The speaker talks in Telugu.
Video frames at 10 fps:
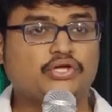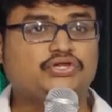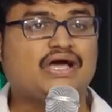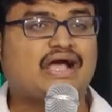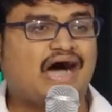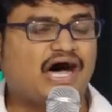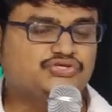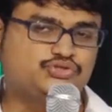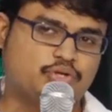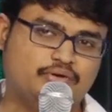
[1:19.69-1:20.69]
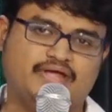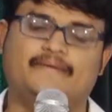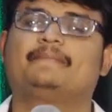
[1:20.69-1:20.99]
యొద్ద కాచుకొని